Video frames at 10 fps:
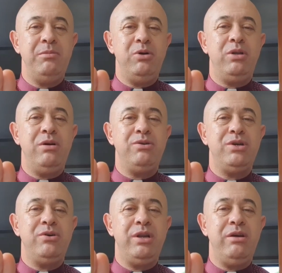Meu Deus,
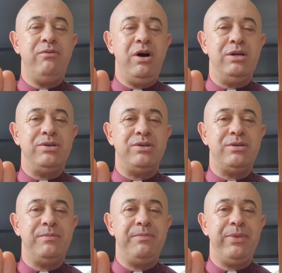eu creio em
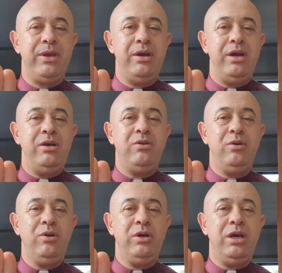vós, em
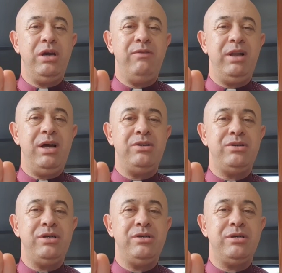tudo que
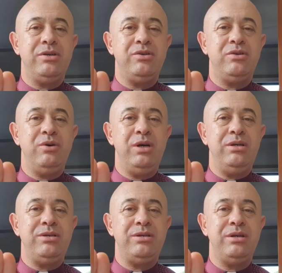revelastes que
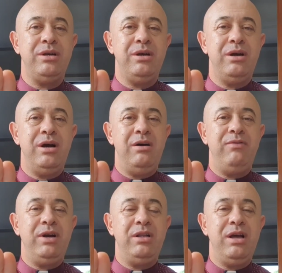sois a
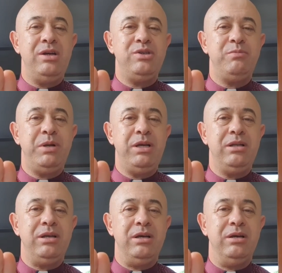verdade
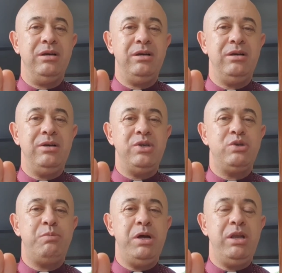plena.
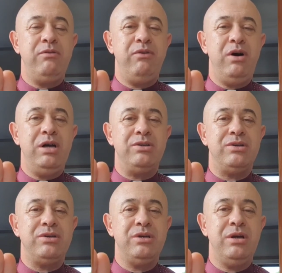Espera em
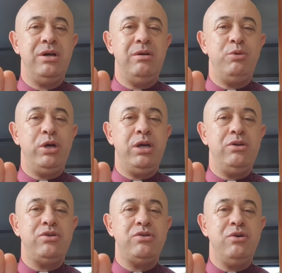vós,
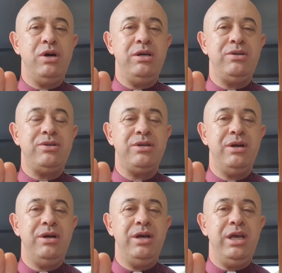porque sois
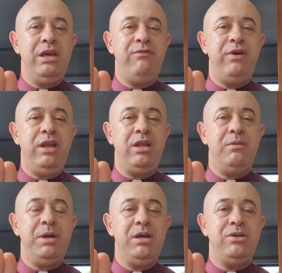
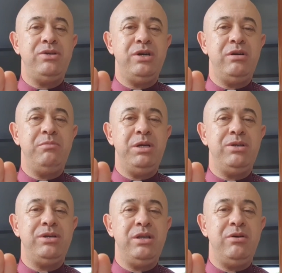infinitamente
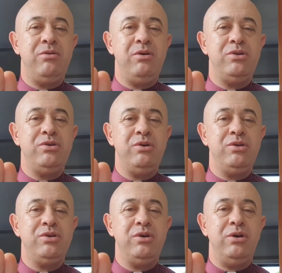
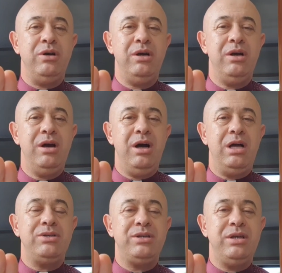misericordioso.
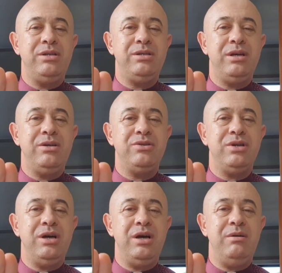Assim
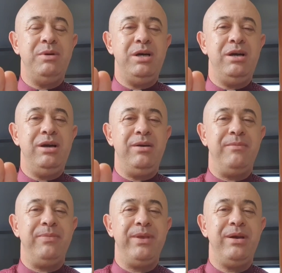seja. Amém.